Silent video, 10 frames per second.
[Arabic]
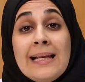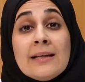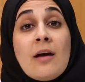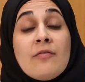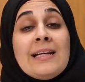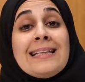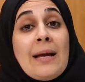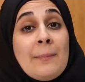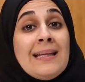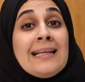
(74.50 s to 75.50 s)
بالإضافة
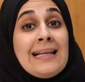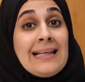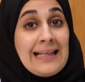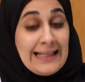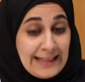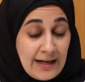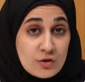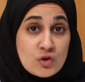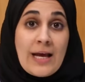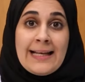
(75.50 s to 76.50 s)
لتأمين
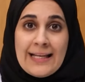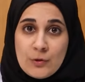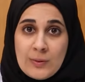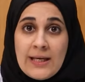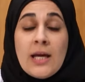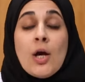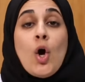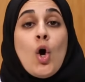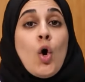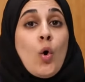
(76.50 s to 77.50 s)
العلاج الأدوية
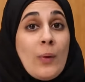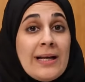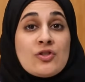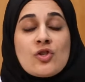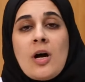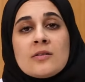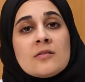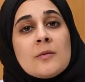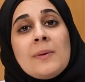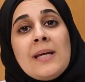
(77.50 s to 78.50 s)
والإجراءات
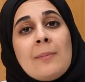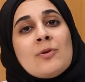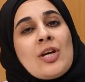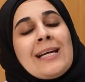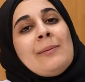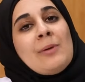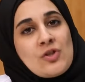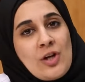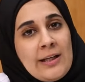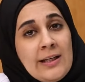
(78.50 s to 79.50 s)
الطبية بشكل
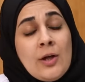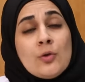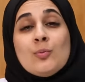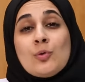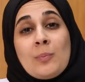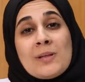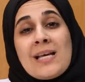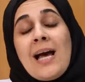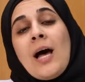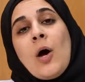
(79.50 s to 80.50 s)
مجاني دمتم
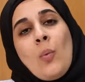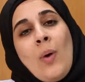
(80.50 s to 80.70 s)
بصحة